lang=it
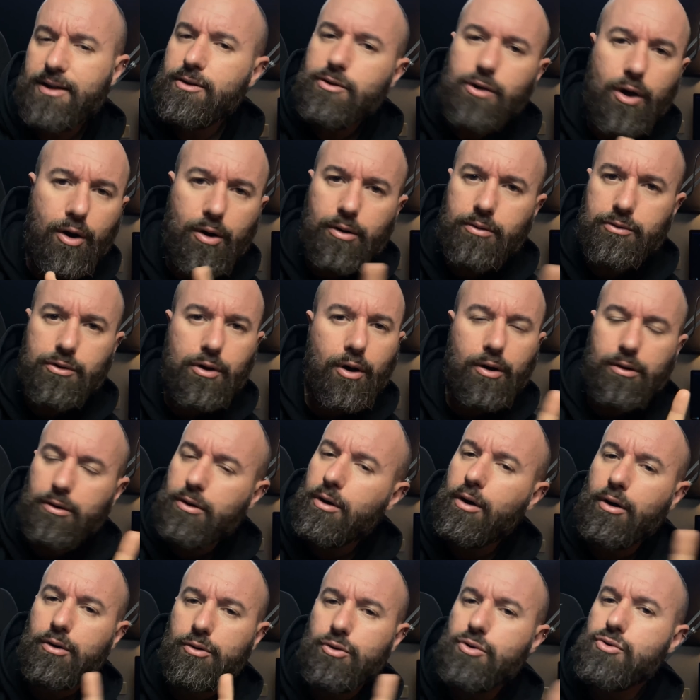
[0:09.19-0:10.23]
No, no,
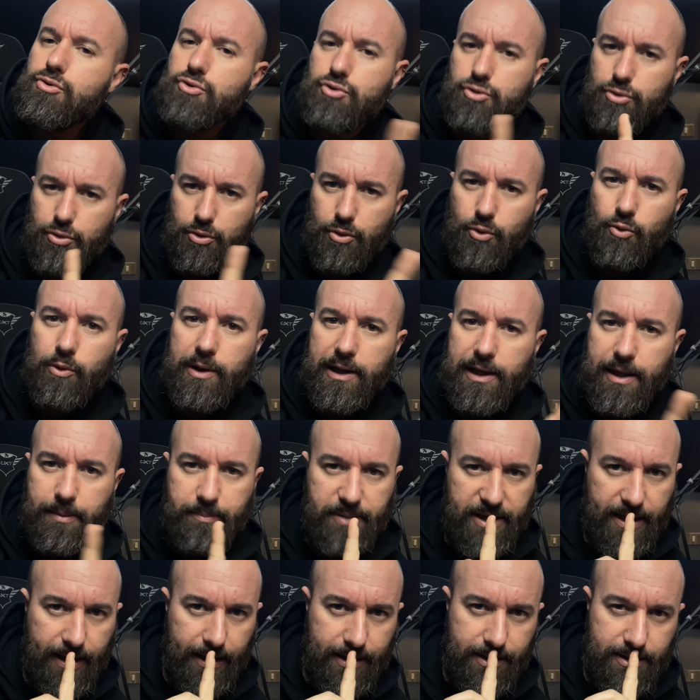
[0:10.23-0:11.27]
no, non sono quelle
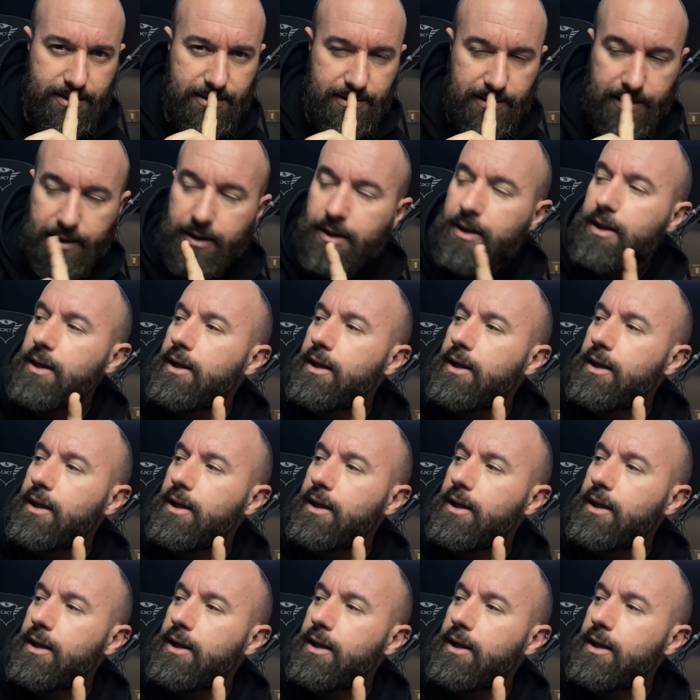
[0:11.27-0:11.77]
API lì.